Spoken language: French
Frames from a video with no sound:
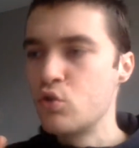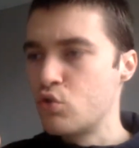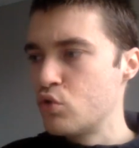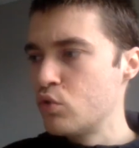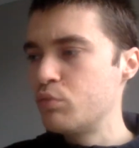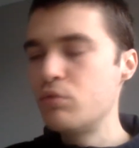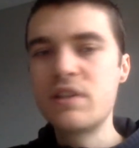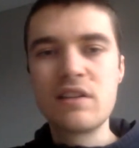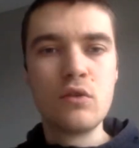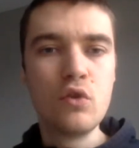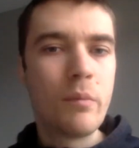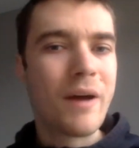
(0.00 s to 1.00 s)
je
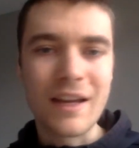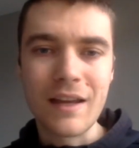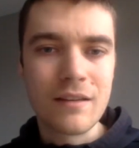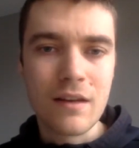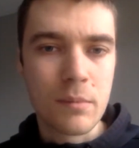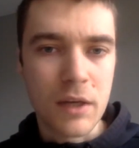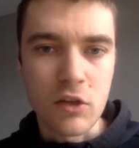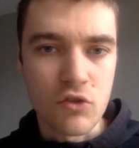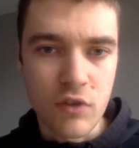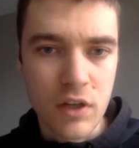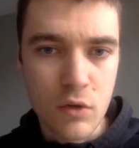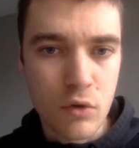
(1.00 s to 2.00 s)
puisse ne pas regarder les prix quand
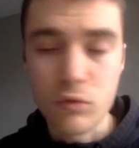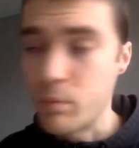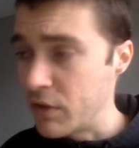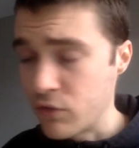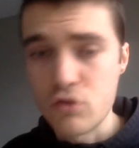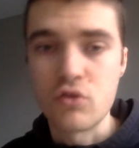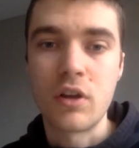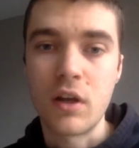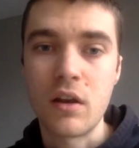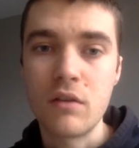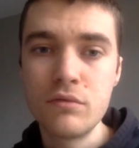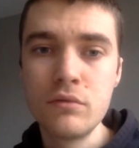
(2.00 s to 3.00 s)
je fais les courses parce que j'en ai
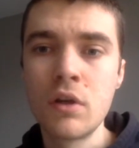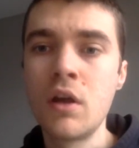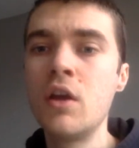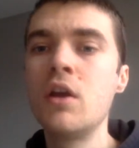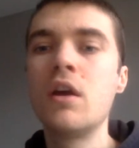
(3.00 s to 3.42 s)
rien à foutre.